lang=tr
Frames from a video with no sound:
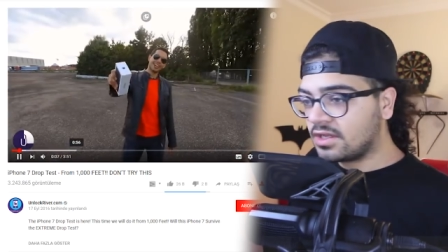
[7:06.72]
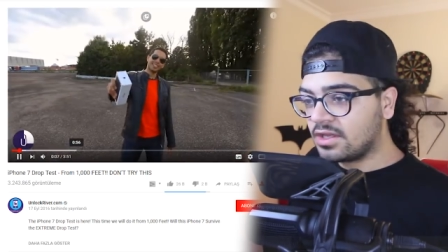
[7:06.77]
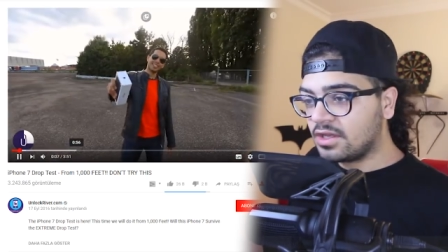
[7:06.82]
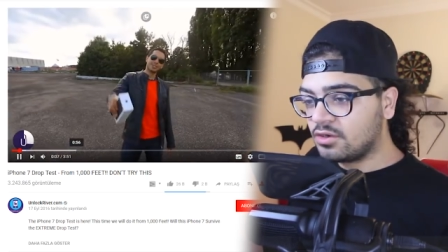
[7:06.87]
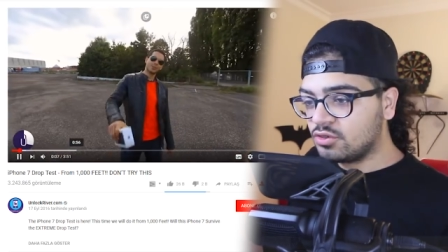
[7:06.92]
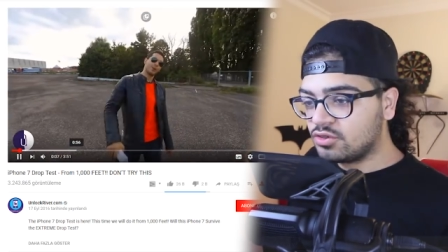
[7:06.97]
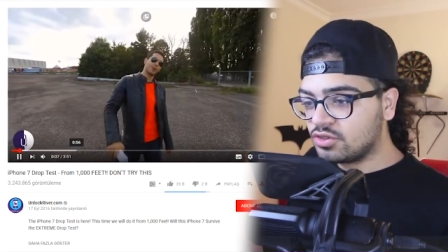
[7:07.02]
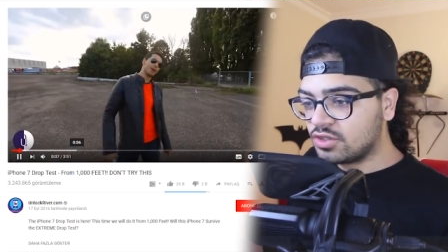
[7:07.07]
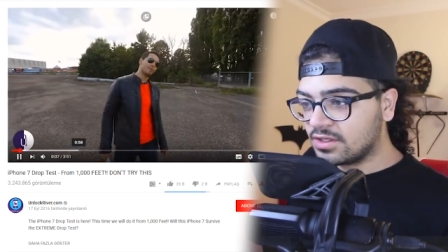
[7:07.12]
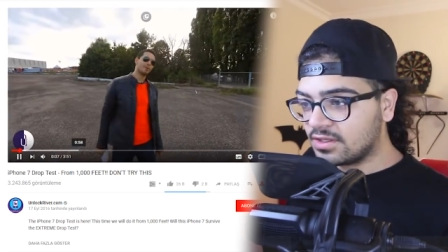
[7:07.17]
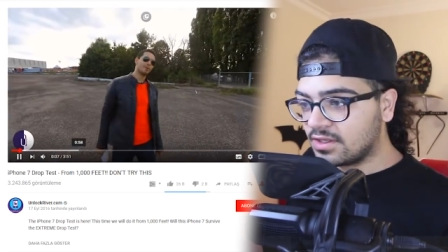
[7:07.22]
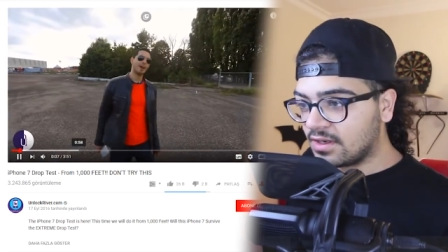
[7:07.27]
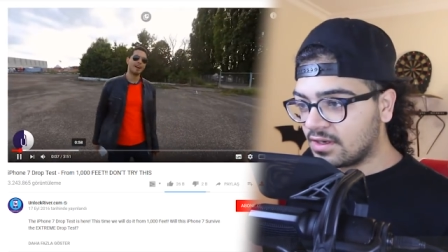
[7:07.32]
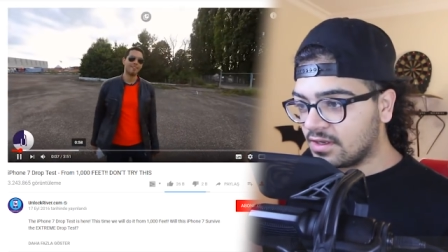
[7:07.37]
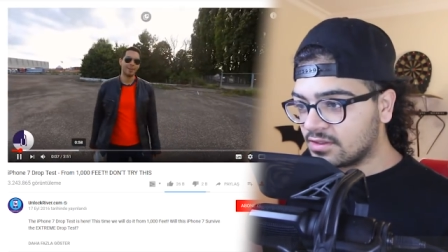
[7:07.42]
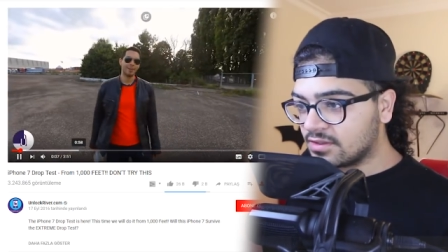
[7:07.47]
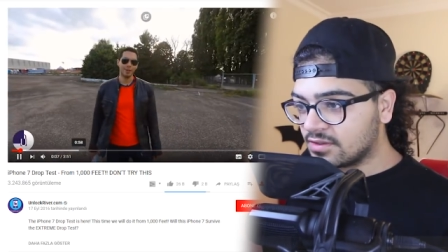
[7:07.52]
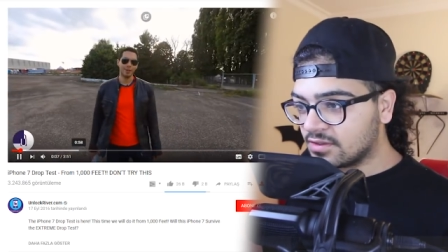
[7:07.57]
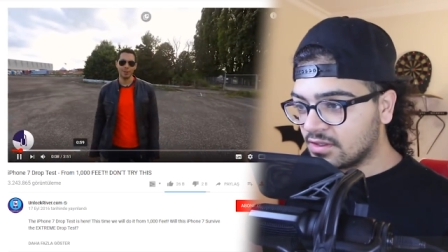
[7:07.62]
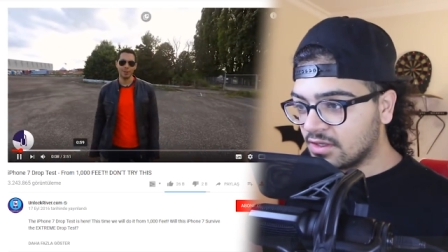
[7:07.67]
kadar yüksekten
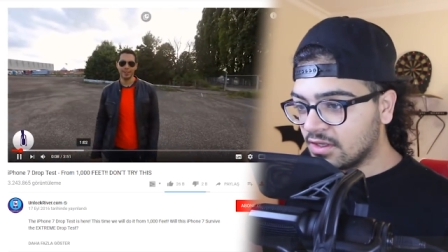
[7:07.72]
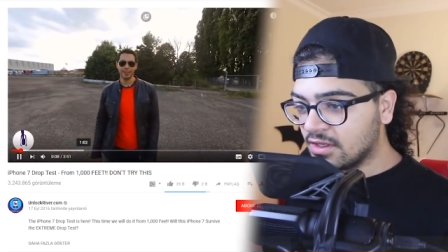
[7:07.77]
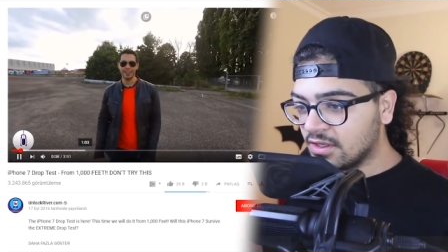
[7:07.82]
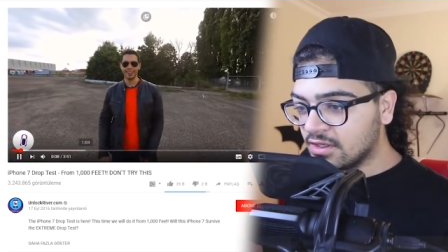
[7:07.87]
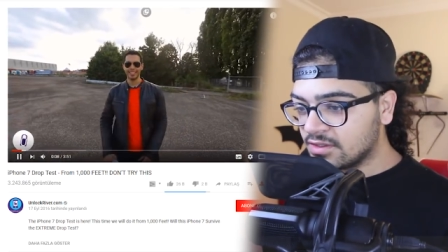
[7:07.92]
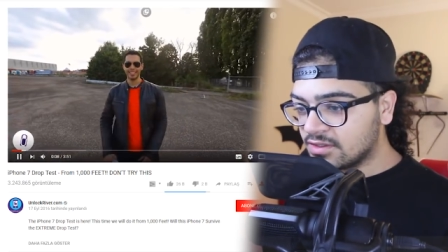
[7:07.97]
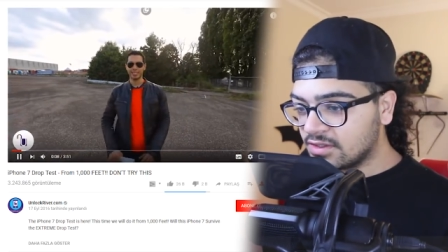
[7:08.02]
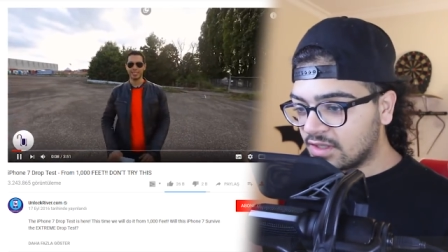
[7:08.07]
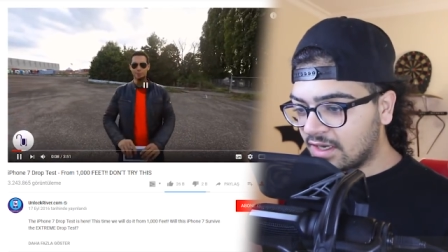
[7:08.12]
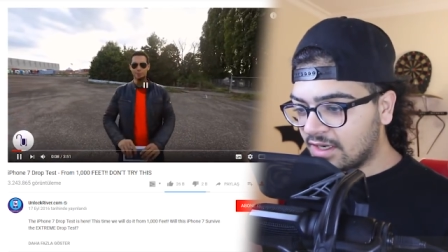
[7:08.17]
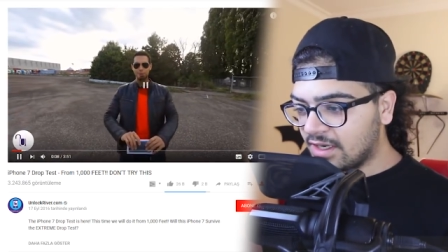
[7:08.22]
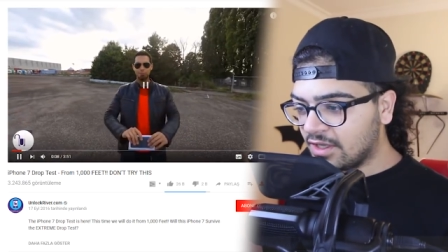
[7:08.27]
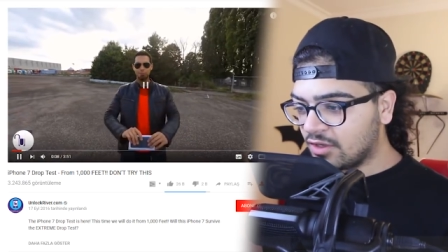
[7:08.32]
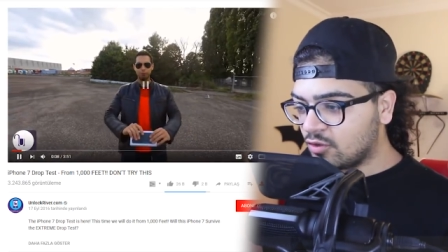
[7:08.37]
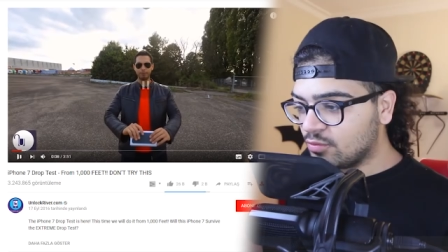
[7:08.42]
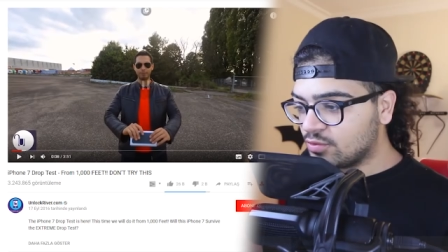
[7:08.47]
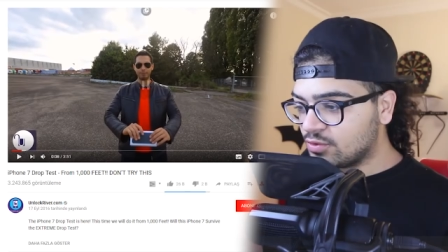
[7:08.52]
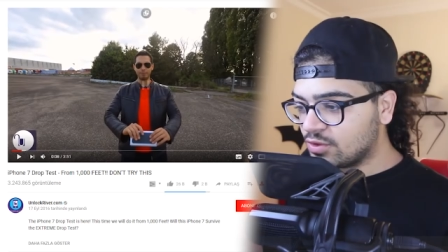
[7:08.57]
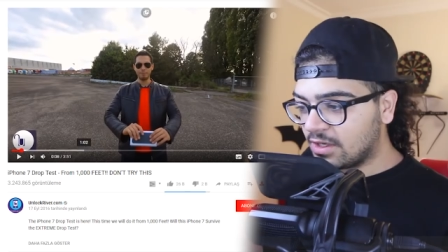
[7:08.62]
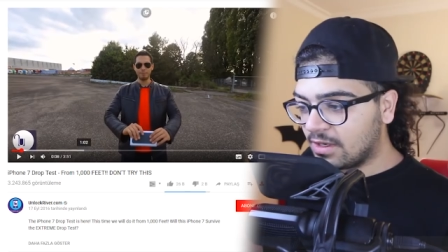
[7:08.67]
atın.
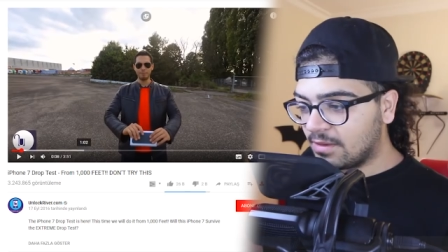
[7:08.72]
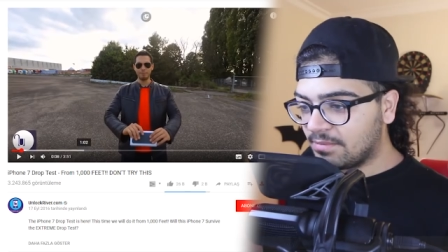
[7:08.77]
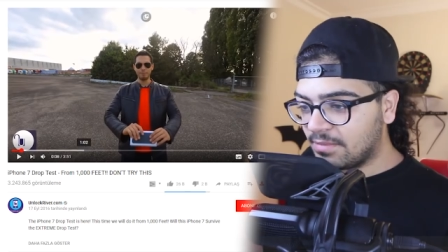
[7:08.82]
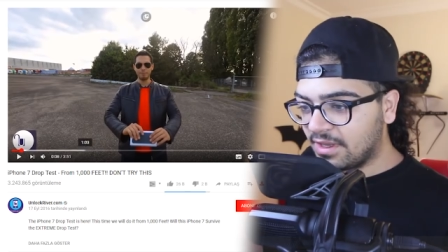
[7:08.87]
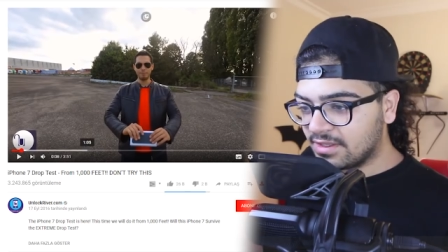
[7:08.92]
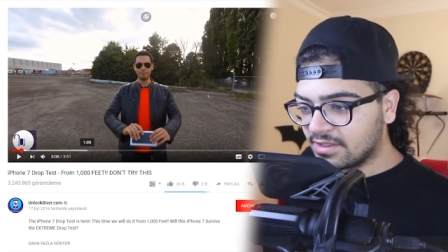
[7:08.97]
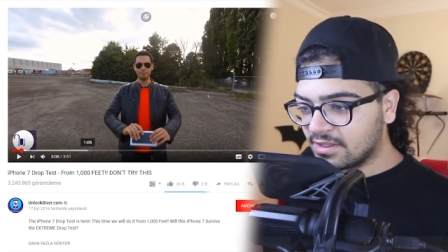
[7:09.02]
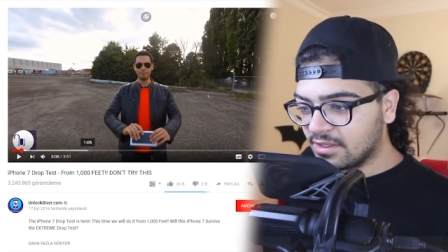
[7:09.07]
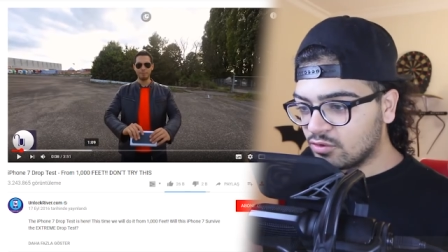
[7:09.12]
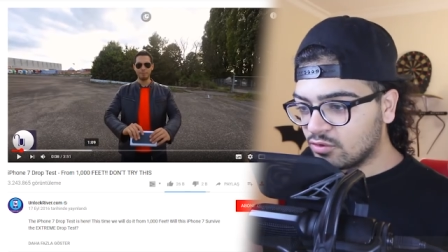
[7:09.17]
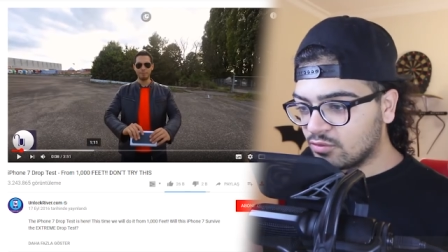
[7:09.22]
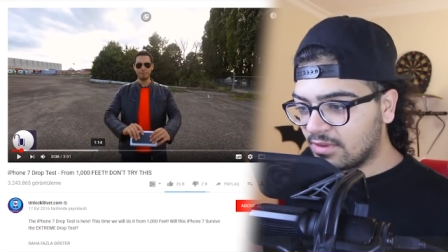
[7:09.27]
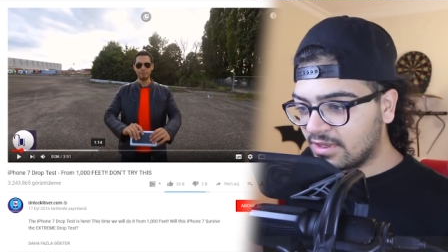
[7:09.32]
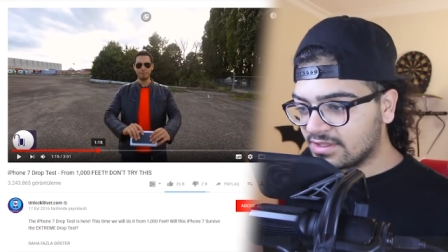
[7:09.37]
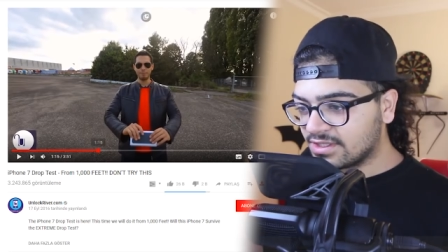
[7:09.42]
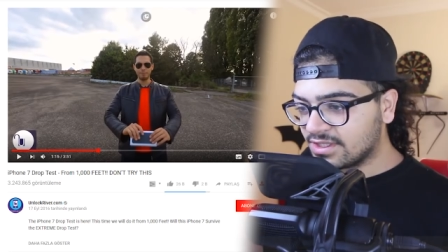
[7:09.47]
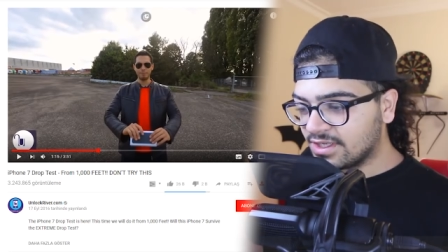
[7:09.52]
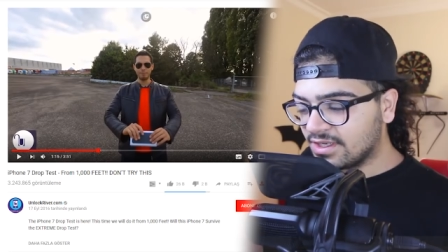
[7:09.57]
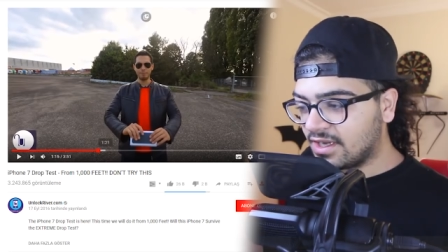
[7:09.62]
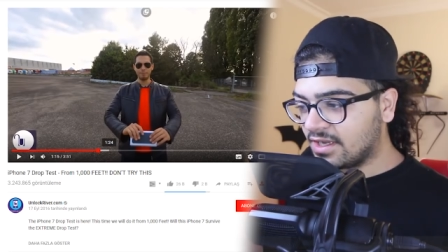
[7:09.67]
Aleyküm selam bekle dur
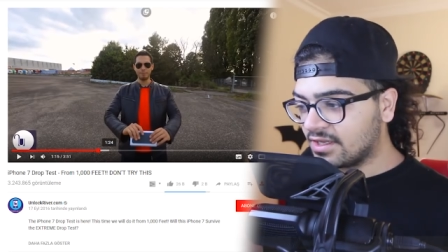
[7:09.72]
ben senin